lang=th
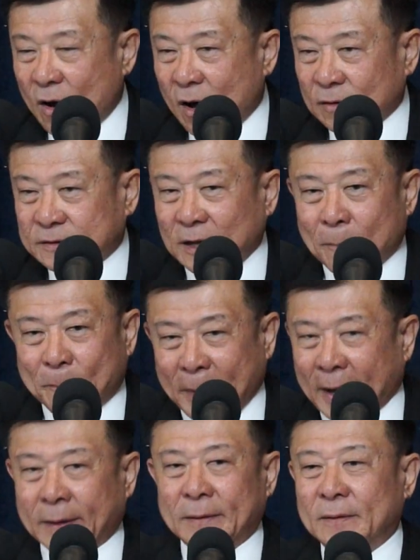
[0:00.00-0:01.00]
ล็อกสเป
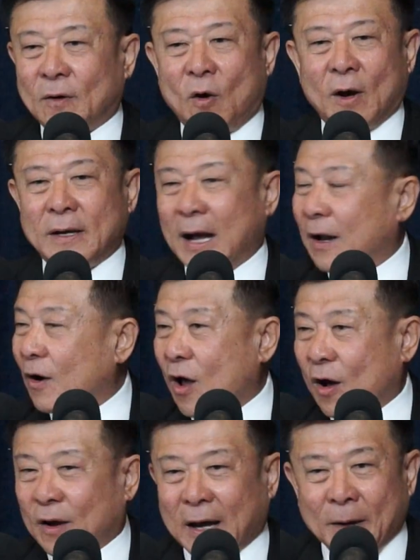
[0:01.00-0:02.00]
คก็ยังล็
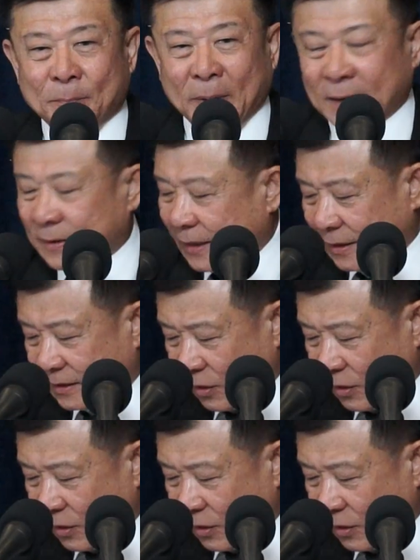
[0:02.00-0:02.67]
อกกันเป็นกิจ